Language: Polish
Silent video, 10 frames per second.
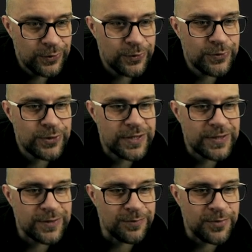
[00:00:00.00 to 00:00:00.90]
to już
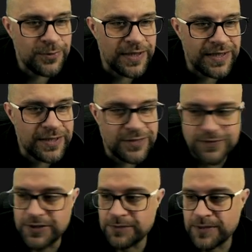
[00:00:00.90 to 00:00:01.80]
nastąpiła jakaś,
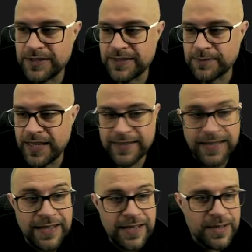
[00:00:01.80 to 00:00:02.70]
widzimy, zmiana.